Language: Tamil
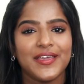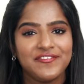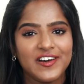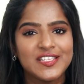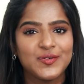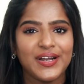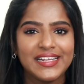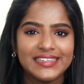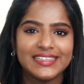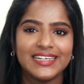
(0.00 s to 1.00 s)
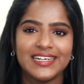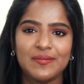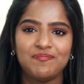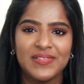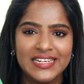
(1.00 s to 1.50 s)
ஓகே ஃபர்ஸ்ட் ஒன் இந்த
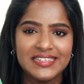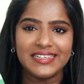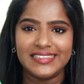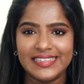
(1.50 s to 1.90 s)
மின்ட்